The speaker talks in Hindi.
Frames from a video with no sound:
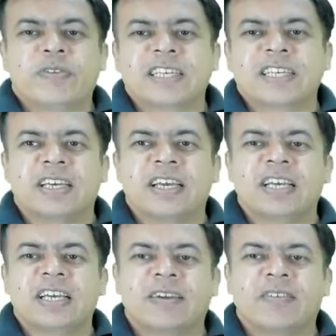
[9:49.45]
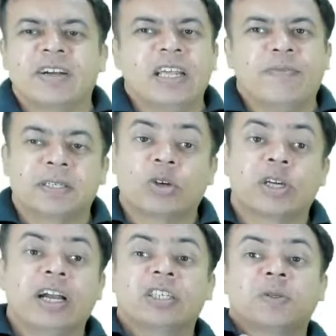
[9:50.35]
75 परसेंट क्योंकि
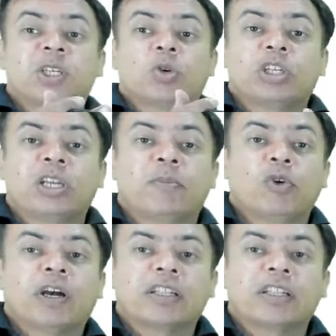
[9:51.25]
अगर इसमें से कुछ रिमूव